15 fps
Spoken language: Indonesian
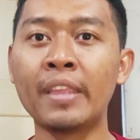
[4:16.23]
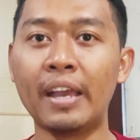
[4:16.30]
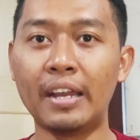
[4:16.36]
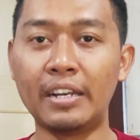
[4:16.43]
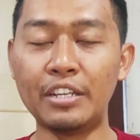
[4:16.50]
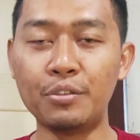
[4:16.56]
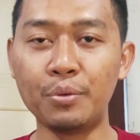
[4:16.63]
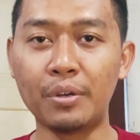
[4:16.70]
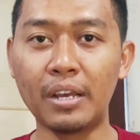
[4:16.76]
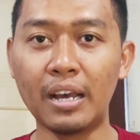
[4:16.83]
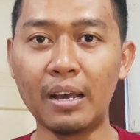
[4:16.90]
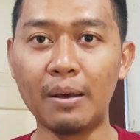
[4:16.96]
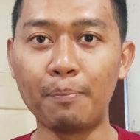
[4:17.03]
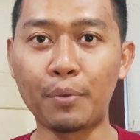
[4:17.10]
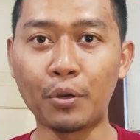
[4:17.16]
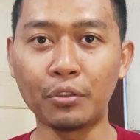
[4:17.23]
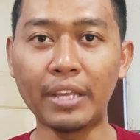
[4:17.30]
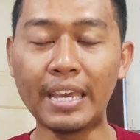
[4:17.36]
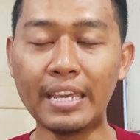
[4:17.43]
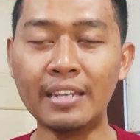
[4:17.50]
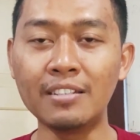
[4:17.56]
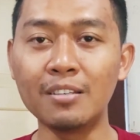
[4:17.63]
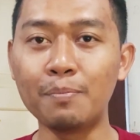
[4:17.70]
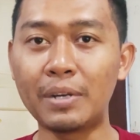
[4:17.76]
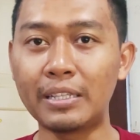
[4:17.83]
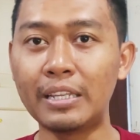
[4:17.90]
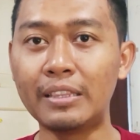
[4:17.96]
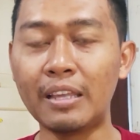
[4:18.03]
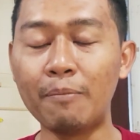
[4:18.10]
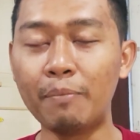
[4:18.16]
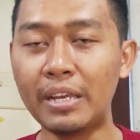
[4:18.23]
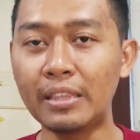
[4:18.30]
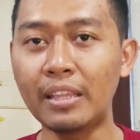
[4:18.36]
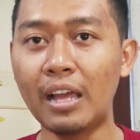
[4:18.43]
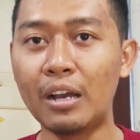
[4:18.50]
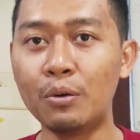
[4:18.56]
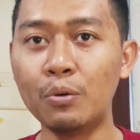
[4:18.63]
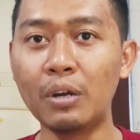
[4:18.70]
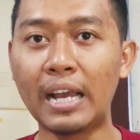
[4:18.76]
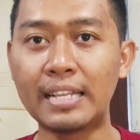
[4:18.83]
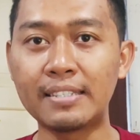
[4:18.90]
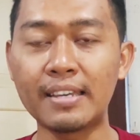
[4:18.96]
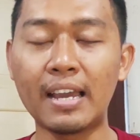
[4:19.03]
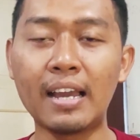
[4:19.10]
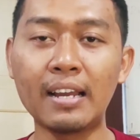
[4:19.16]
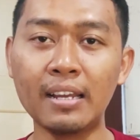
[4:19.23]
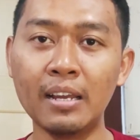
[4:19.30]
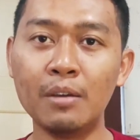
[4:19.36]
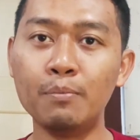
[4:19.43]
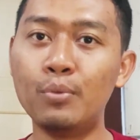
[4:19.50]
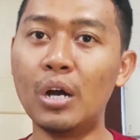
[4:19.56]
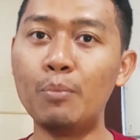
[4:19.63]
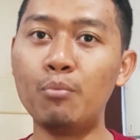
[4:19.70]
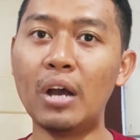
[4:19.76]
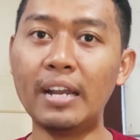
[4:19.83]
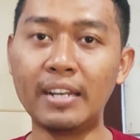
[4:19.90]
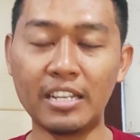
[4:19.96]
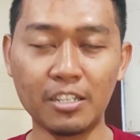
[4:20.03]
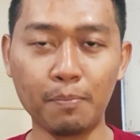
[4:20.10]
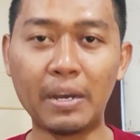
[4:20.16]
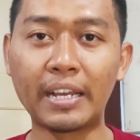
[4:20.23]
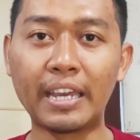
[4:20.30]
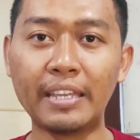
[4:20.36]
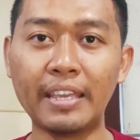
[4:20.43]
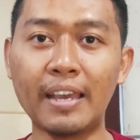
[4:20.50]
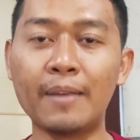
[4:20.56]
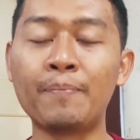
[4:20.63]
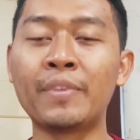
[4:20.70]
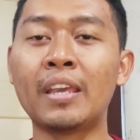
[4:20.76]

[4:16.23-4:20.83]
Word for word: ada juga protein seperti tempe, tahu, kacang, buah-buahan dan sebagainya.